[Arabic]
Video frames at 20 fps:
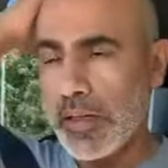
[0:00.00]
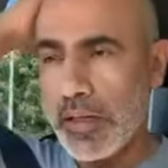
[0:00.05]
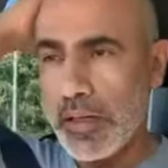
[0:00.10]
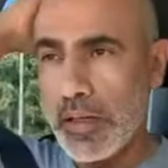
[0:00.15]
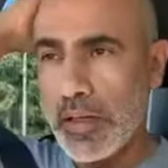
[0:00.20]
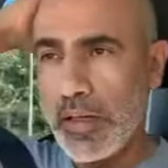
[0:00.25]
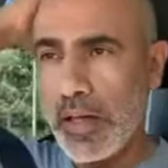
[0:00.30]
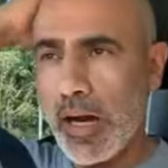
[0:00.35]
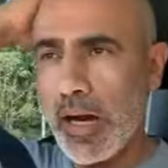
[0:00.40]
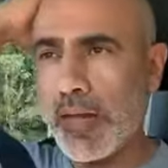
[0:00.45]

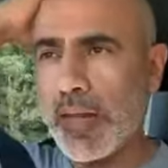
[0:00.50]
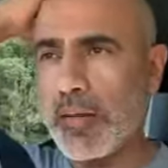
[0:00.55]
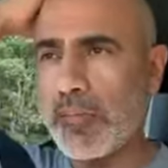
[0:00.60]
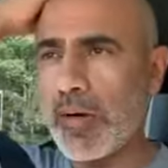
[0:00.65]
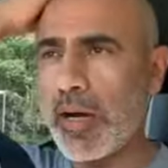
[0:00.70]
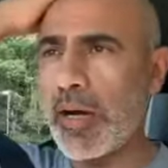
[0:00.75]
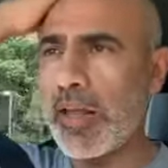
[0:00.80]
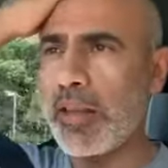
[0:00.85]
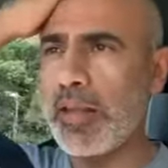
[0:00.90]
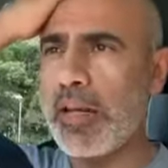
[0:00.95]
آه هذا
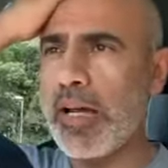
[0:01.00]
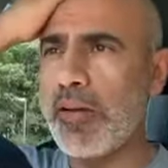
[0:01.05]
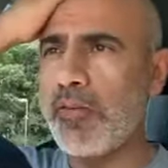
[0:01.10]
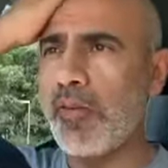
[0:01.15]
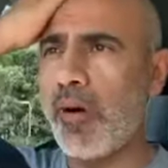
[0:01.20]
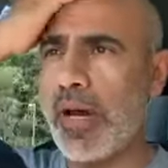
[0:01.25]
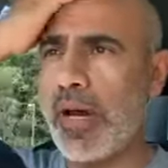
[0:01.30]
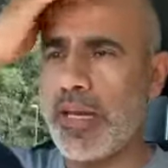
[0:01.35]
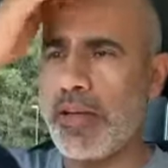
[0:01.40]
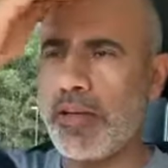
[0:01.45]
المرض له
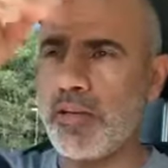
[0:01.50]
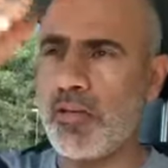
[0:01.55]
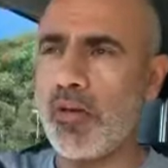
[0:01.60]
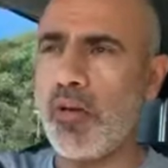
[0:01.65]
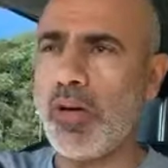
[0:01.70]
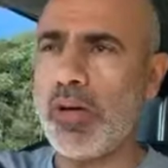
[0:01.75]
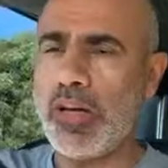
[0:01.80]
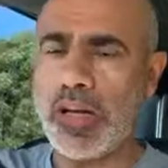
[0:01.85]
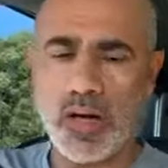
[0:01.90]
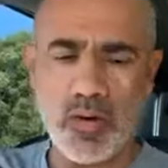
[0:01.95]
نوعين
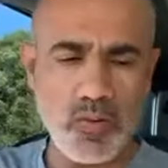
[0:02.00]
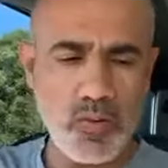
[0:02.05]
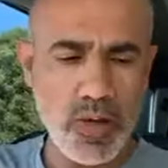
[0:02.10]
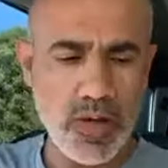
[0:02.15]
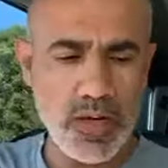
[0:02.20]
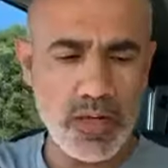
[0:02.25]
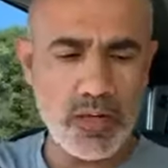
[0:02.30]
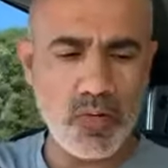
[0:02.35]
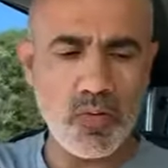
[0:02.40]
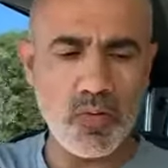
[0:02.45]
النوع
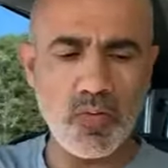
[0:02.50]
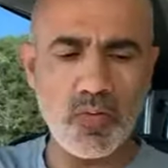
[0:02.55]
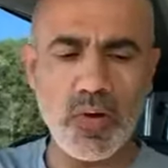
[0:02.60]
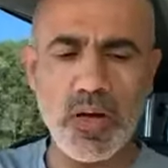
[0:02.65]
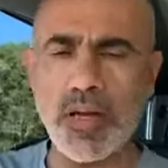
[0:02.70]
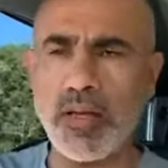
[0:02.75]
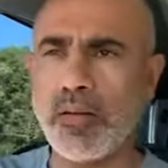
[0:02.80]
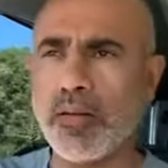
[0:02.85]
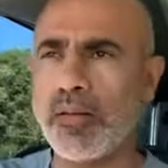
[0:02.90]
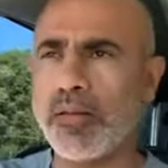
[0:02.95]
الاول اللي
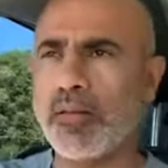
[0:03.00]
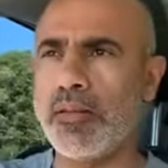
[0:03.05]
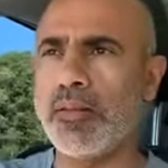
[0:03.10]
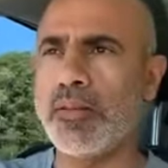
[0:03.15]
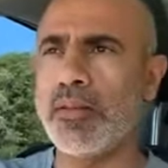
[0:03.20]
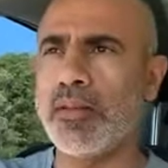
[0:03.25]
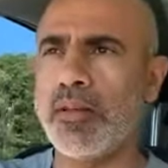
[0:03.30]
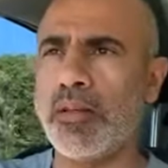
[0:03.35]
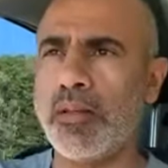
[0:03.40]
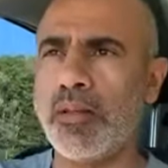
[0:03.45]
هو
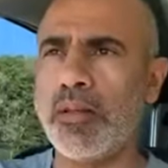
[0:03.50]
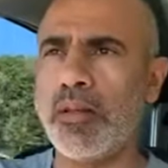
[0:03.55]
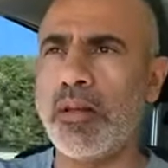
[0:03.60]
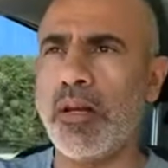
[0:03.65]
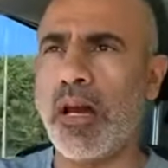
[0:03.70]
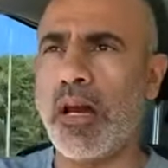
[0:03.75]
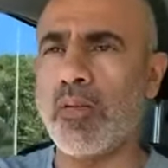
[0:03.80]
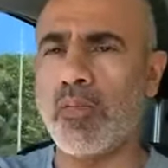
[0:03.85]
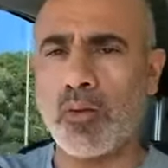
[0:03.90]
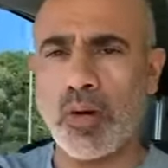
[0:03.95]

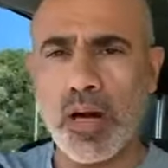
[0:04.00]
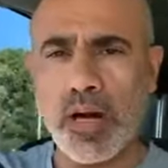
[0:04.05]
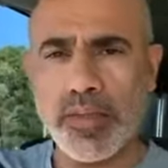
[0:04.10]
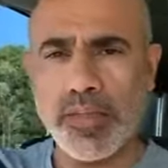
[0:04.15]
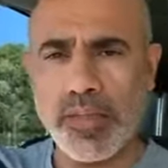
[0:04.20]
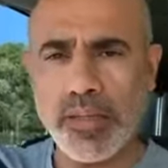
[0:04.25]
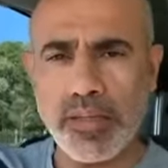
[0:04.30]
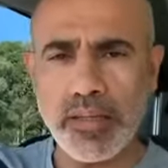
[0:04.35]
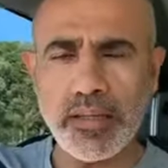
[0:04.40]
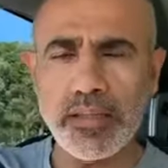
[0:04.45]

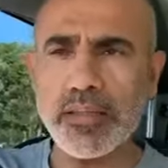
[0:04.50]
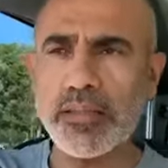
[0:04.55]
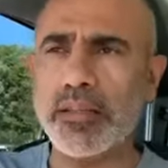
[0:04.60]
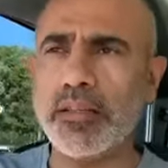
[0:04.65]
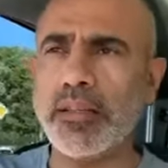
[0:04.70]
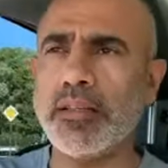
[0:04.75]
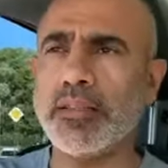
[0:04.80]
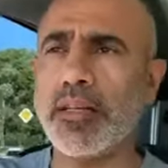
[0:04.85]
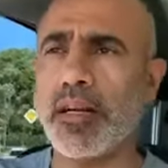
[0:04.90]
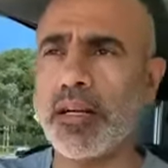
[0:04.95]
الوراثي
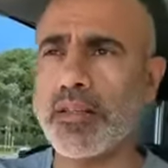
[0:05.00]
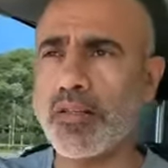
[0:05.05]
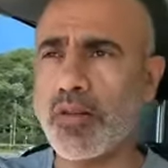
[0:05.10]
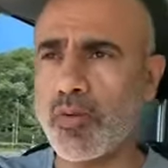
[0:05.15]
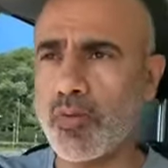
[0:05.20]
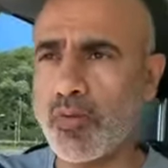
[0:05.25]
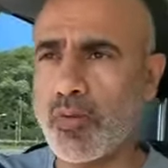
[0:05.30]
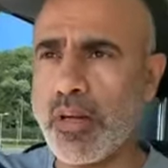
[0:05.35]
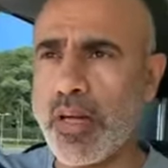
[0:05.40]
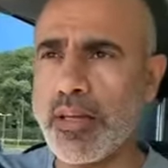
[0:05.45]
درجه
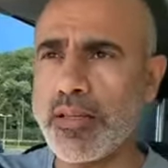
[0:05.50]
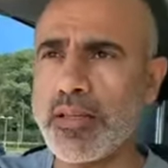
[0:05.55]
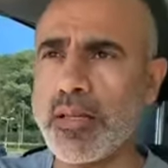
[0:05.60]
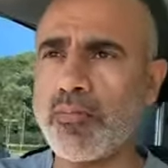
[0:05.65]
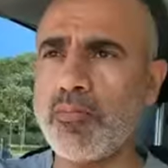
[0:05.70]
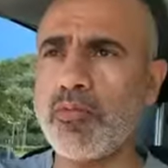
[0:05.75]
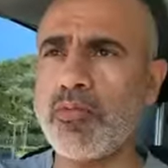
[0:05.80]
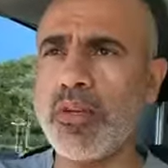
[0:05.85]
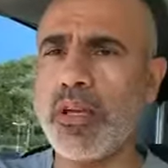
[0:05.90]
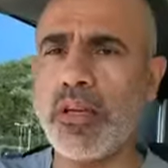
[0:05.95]
اولى
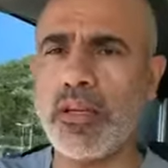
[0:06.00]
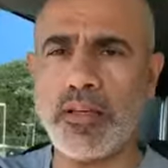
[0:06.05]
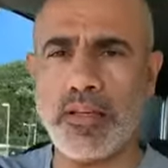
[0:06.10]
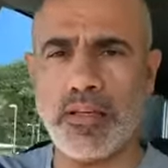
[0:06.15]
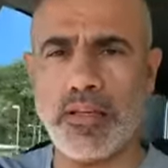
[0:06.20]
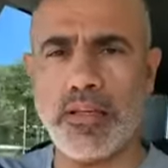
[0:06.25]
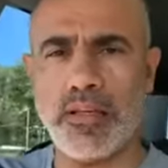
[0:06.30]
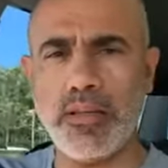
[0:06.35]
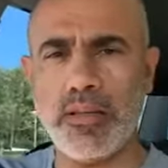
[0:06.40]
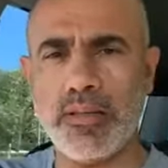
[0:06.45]
يسمونه
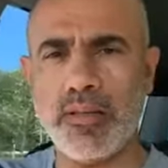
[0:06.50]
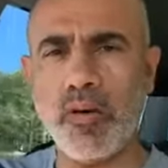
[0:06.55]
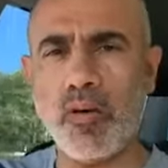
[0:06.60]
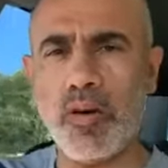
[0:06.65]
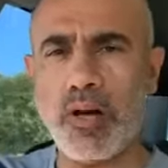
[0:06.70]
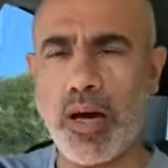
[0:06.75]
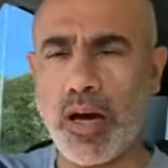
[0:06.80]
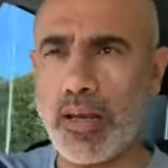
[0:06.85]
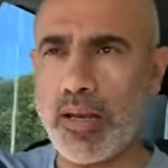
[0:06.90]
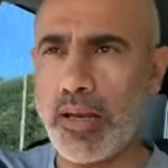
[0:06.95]

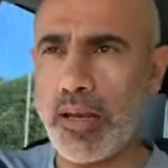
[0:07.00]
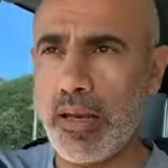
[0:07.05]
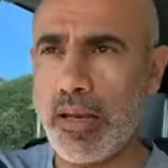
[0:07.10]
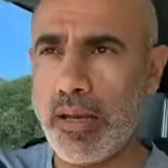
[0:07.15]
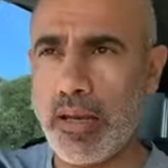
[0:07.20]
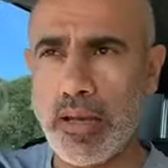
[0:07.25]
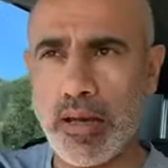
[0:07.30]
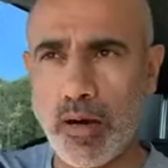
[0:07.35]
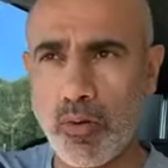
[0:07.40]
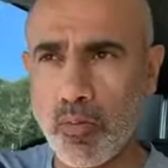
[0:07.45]
النوع
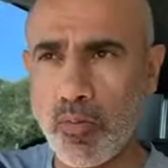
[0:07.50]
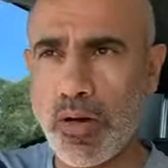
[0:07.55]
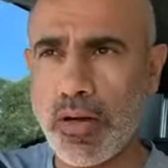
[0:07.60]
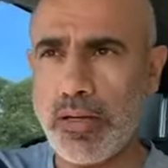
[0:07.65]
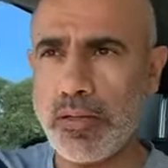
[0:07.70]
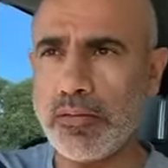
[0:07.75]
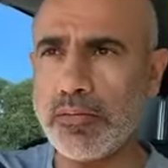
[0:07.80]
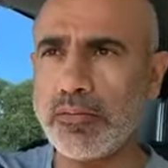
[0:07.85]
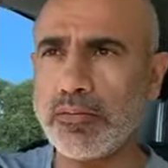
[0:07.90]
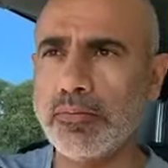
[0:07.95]

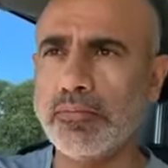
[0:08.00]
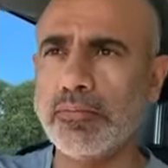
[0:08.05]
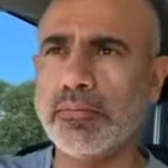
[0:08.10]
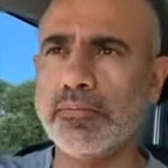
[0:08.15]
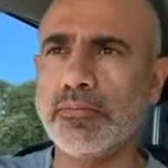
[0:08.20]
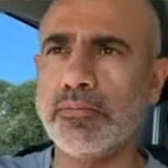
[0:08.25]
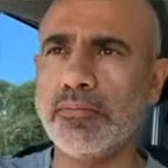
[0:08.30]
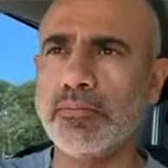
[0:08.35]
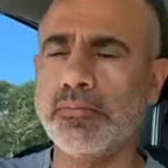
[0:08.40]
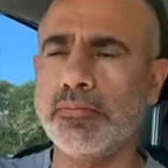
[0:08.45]
الاول
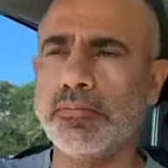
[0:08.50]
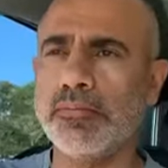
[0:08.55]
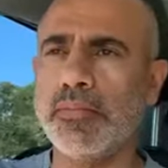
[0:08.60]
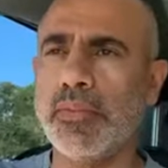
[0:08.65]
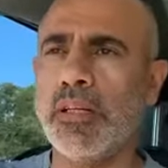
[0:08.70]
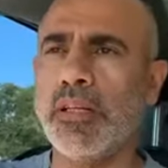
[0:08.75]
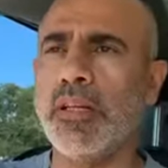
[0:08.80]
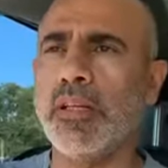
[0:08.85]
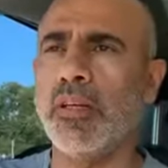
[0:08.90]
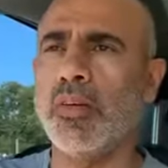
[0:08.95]

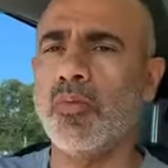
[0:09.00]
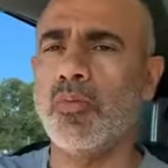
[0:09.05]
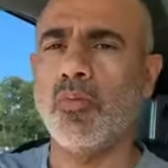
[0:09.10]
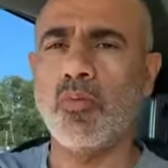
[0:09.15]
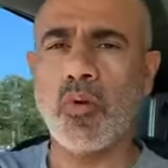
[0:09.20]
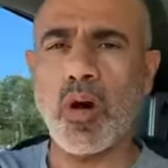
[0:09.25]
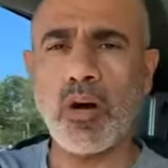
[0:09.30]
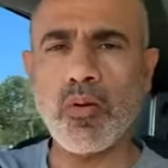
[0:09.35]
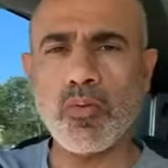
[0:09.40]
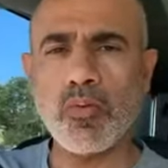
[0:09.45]

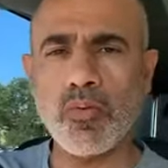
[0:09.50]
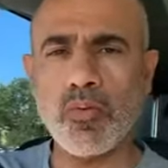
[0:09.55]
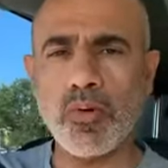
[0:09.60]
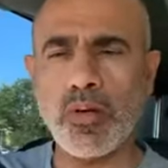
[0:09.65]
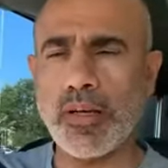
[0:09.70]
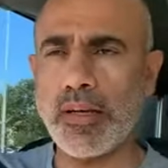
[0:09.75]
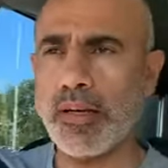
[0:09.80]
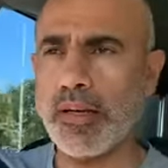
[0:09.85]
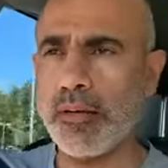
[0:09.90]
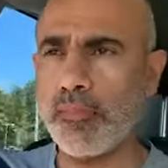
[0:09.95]
واكو
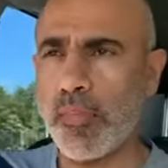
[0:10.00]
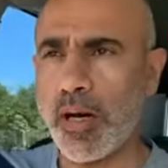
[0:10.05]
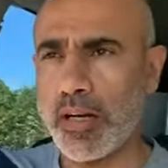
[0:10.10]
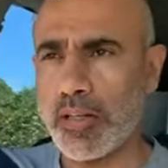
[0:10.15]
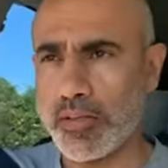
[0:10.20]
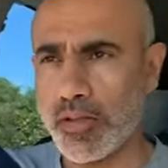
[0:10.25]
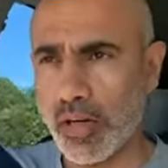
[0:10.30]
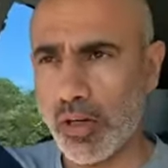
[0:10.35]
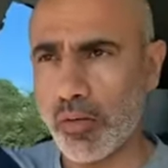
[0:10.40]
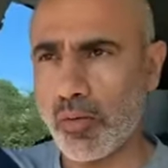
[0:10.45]

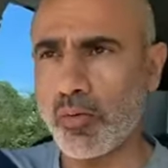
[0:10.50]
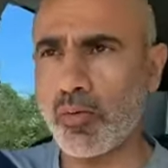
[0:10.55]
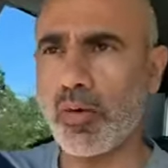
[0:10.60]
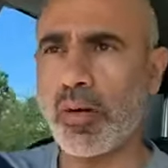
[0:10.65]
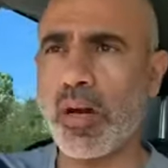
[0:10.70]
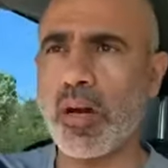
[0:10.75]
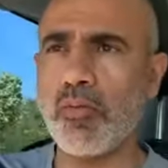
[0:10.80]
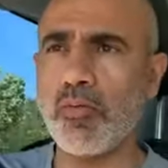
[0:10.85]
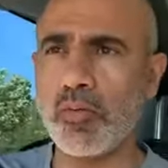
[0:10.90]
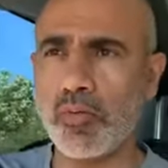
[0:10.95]
مال
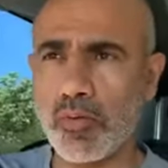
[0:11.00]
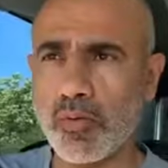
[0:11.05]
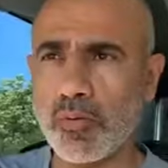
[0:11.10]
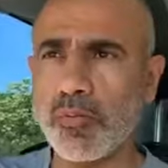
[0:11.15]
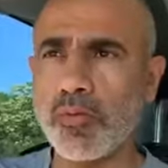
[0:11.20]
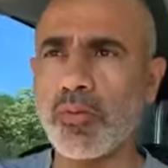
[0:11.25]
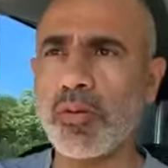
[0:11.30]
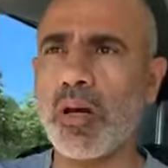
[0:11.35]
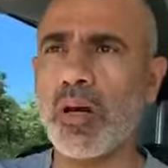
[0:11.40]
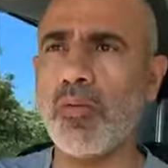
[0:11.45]
الشيخوخه او
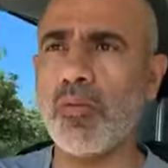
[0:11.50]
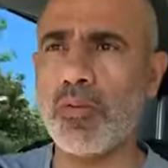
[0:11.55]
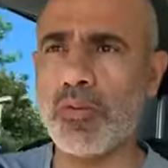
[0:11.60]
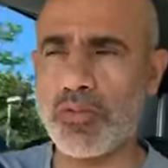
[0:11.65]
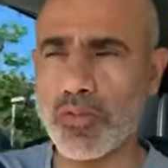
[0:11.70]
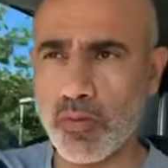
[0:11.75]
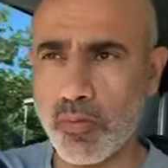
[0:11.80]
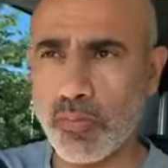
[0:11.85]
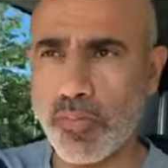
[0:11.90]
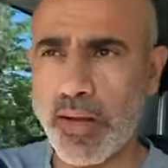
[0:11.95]
الكبر او
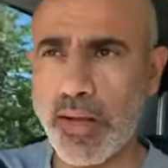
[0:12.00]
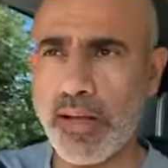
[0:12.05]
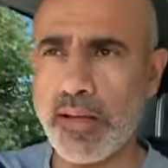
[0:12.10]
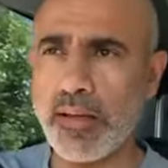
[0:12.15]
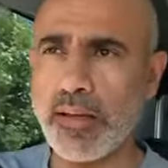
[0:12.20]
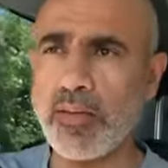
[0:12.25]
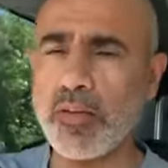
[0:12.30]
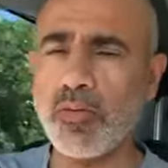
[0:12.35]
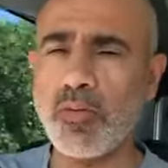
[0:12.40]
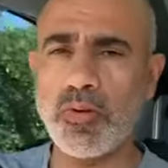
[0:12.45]
السمنه
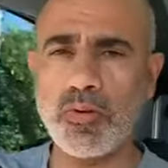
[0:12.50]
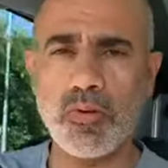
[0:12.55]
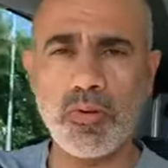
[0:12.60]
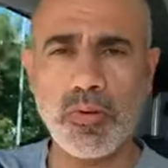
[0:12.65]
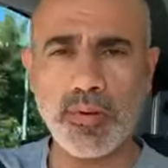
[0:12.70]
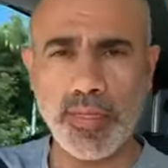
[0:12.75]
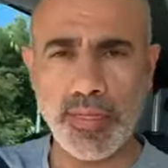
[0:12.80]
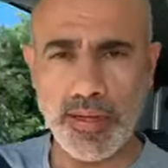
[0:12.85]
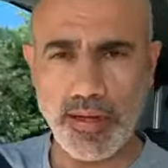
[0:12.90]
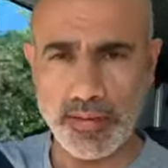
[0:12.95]
اللي هو النوع
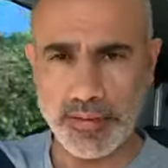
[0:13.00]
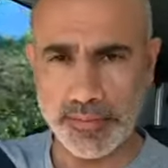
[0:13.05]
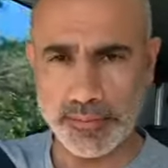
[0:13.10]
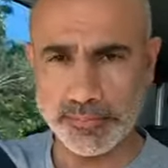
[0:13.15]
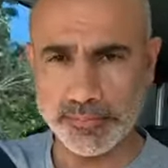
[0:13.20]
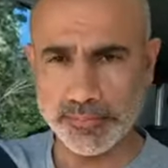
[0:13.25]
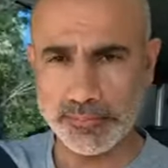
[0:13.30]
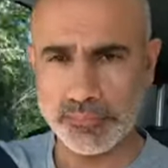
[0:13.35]
الثاني